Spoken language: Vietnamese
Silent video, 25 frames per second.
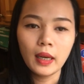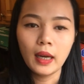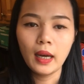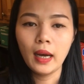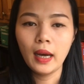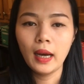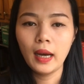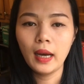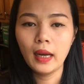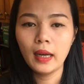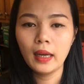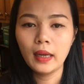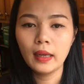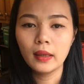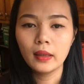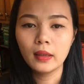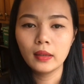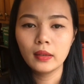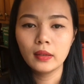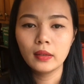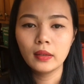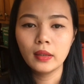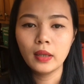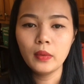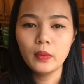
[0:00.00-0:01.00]
à,
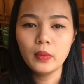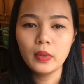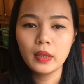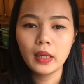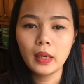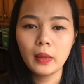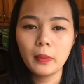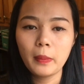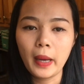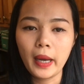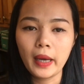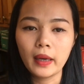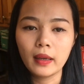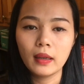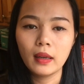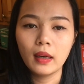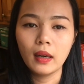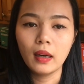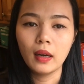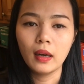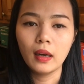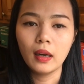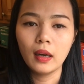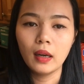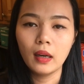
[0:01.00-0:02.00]
nếu như các bạn
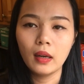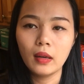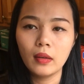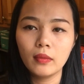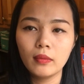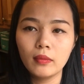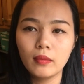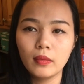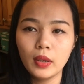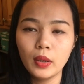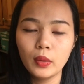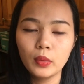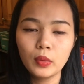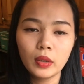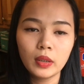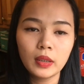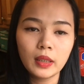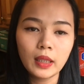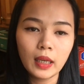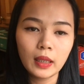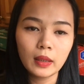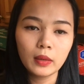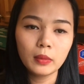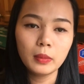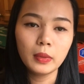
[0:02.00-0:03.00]
à, yêu thương
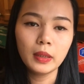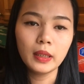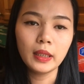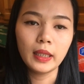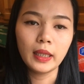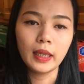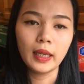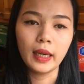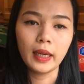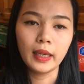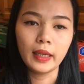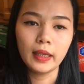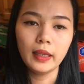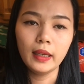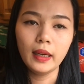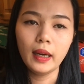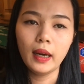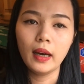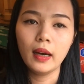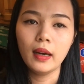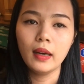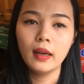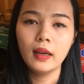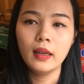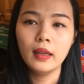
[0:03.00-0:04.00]
kênh của mình thì hãy
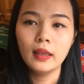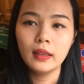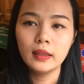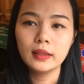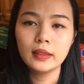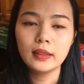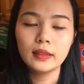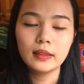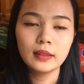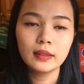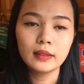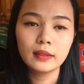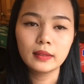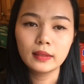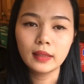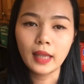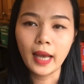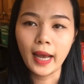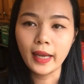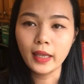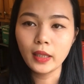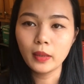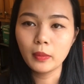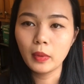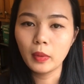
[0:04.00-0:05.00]
à,
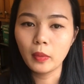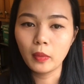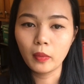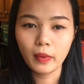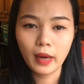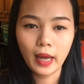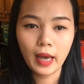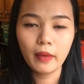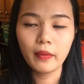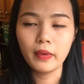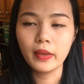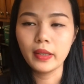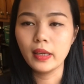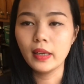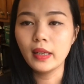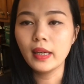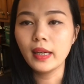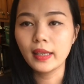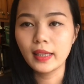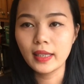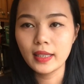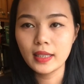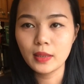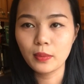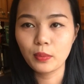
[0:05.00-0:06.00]
thả cho mình một like và nhớ
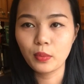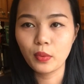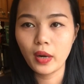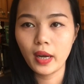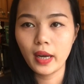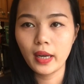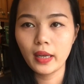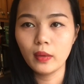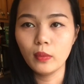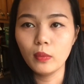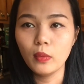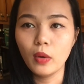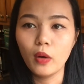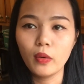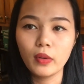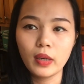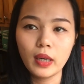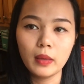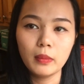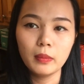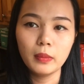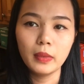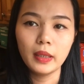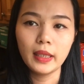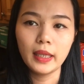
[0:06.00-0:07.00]
đăng ký subscribe ủng hộ
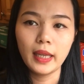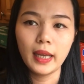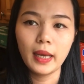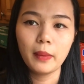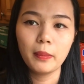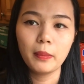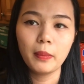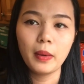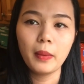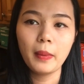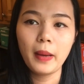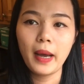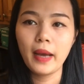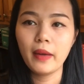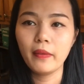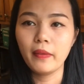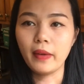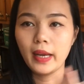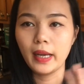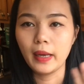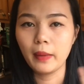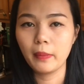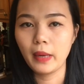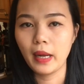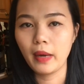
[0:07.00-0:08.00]
kênh mình nha bye bye và
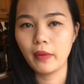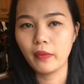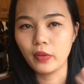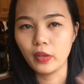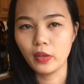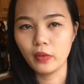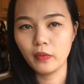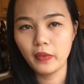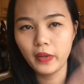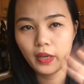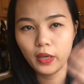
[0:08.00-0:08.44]
hẹn gặp lại vào những